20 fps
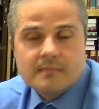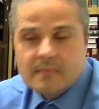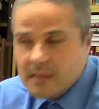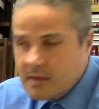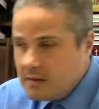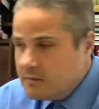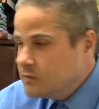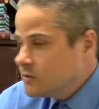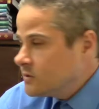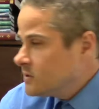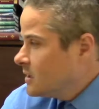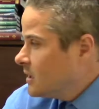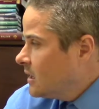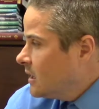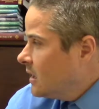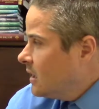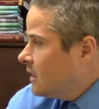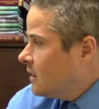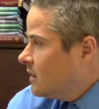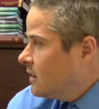Вот.
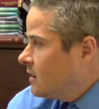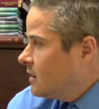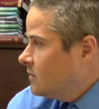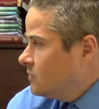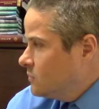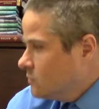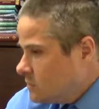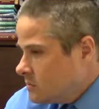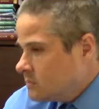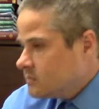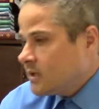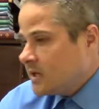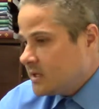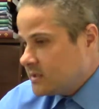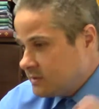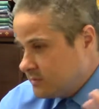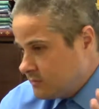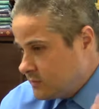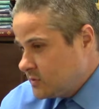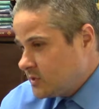Ну
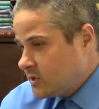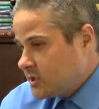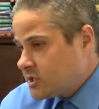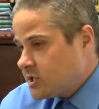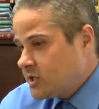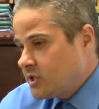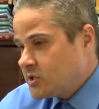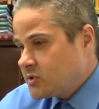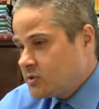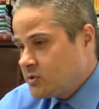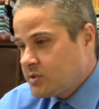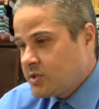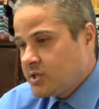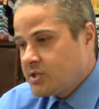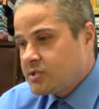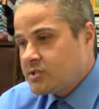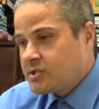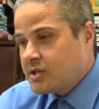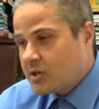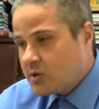ладно, вот решили, что
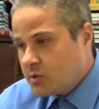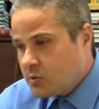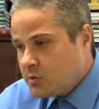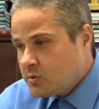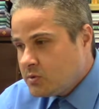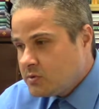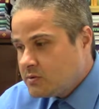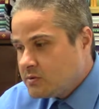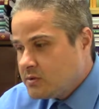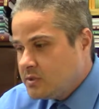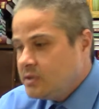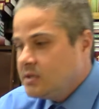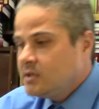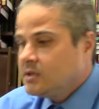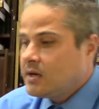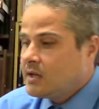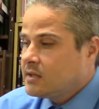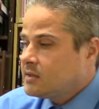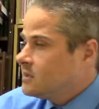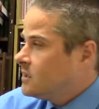значит закроют, и
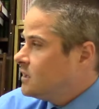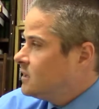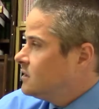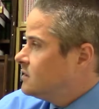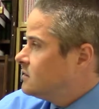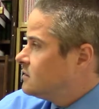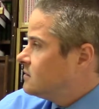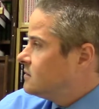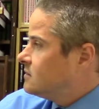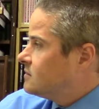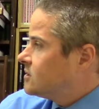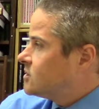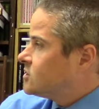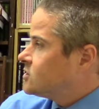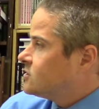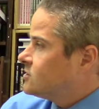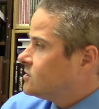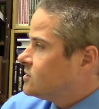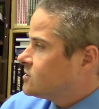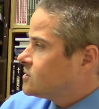отдали э,
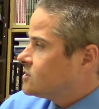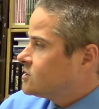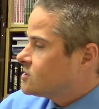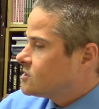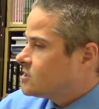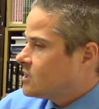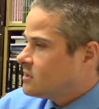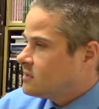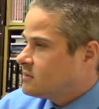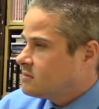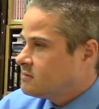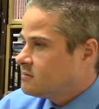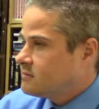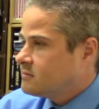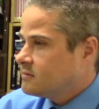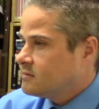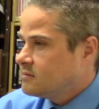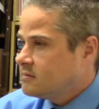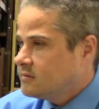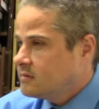значит, детский сад,
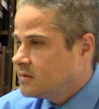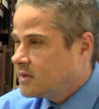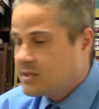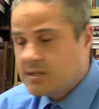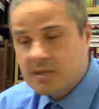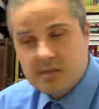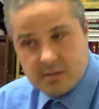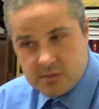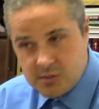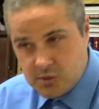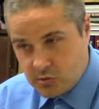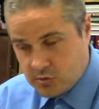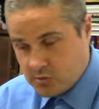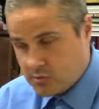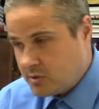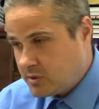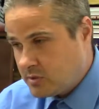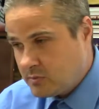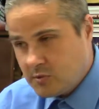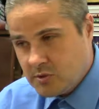э, хотя это еще раз
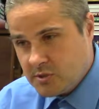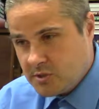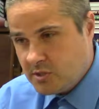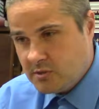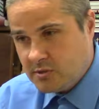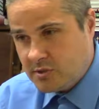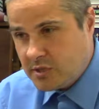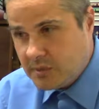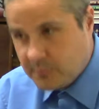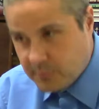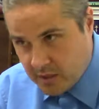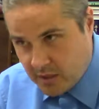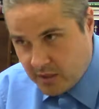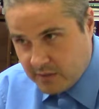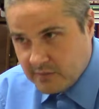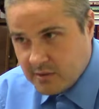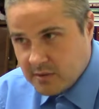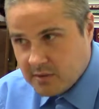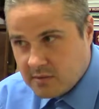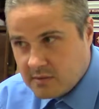говорю, это было сделано
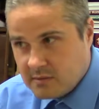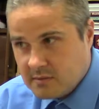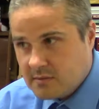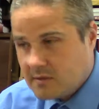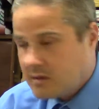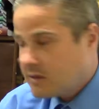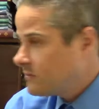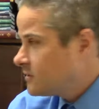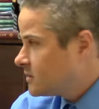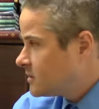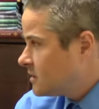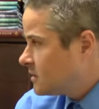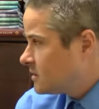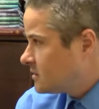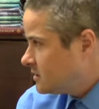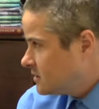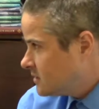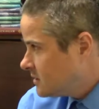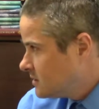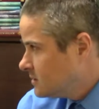неправильно, равно как
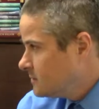и